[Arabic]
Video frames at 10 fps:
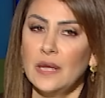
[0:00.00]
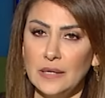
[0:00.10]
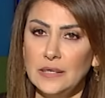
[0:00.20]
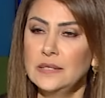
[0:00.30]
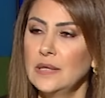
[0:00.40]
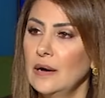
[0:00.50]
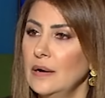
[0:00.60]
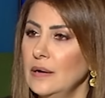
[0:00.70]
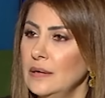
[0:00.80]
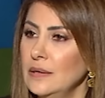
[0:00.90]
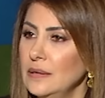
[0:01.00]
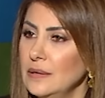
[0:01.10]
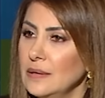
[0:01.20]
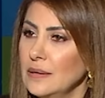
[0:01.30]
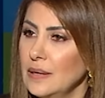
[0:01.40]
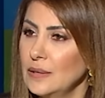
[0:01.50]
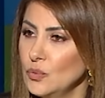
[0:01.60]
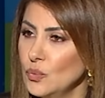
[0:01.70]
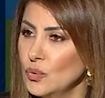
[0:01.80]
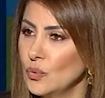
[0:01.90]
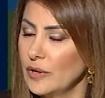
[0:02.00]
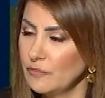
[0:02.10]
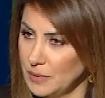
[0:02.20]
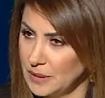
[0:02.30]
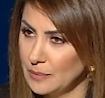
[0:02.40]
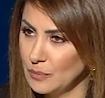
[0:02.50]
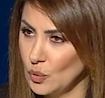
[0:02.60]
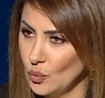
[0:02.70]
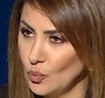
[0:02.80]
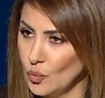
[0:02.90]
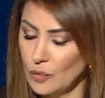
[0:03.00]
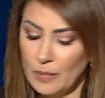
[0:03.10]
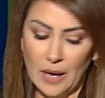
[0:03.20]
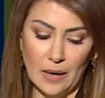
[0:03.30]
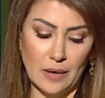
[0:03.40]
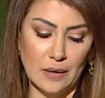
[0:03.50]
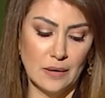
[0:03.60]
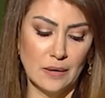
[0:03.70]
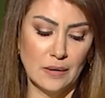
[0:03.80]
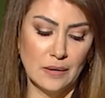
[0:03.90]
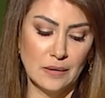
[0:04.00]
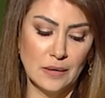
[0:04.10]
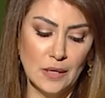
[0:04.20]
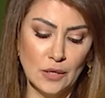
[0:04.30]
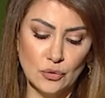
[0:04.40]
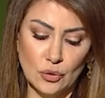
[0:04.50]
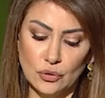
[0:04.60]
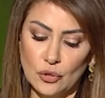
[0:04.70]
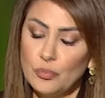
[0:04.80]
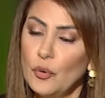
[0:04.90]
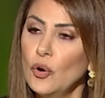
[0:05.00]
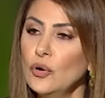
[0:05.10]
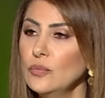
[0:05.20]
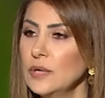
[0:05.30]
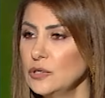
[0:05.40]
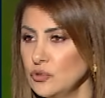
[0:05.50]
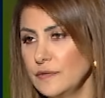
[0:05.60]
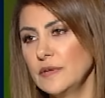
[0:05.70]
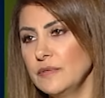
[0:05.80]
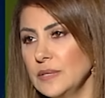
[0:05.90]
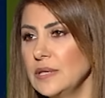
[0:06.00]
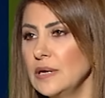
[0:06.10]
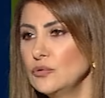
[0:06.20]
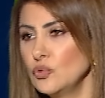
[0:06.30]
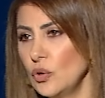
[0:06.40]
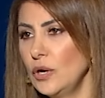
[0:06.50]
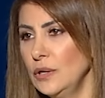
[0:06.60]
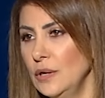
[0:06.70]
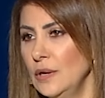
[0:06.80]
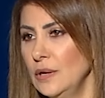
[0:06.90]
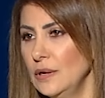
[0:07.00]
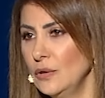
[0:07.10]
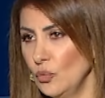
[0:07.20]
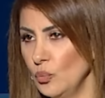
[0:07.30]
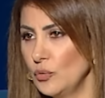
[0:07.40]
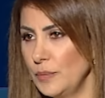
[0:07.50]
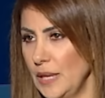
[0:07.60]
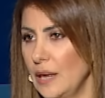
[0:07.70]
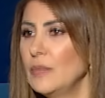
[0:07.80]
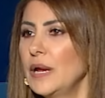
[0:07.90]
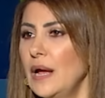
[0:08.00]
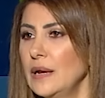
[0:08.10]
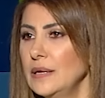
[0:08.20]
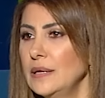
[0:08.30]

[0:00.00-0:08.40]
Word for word: حكينا آه، قانون وكيف بتتم الامور مع آه، دكتور بول وبدنا نشوف كيف بدها تروح الامور بالمرحله